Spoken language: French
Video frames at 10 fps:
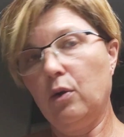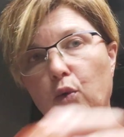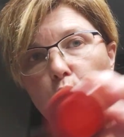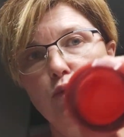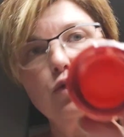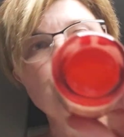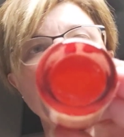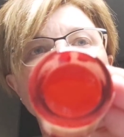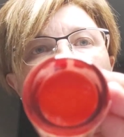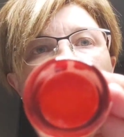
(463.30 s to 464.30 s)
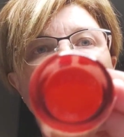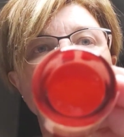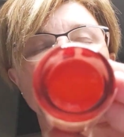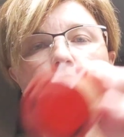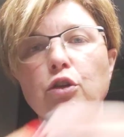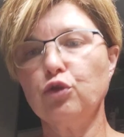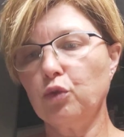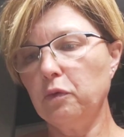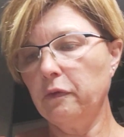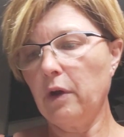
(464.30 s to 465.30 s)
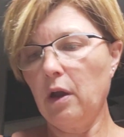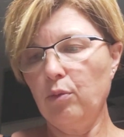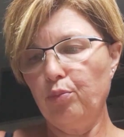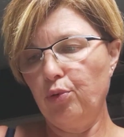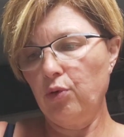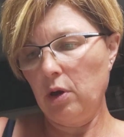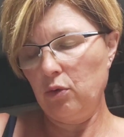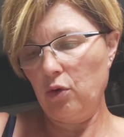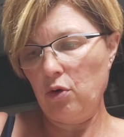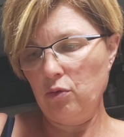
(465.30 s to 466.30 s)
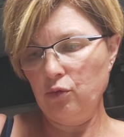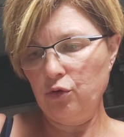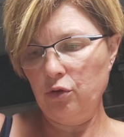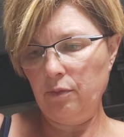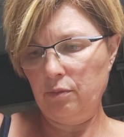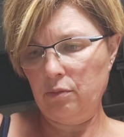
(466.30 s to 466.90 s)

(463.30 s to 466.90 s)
rouge, qui tire, je trouve, un peu à l'orange.